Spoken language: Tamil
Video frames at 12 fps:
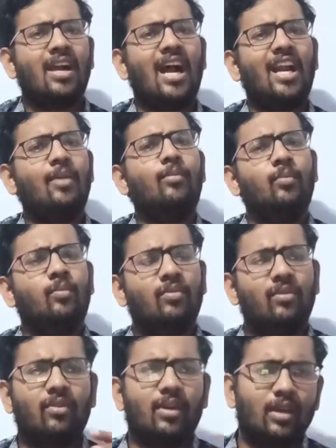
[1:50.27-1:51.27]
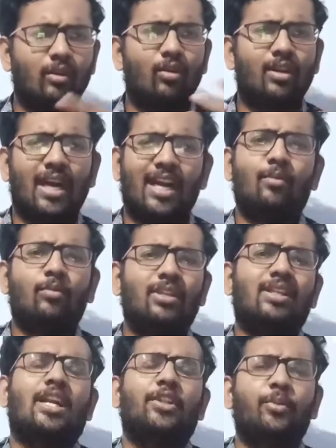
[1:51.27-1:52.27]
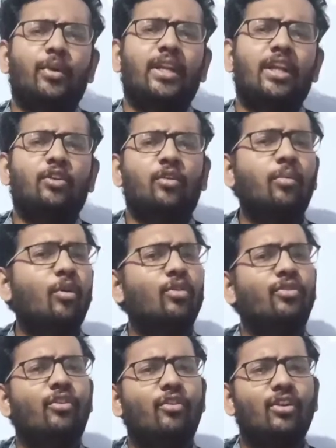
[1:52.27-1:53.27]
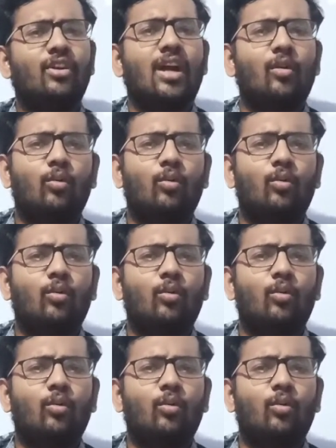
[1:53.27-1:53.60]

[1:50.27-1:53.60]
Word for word: காலம் ஒரு காலம் வந்து கடந்து போயிட்டே இருக்கும் ஒரு ஒரு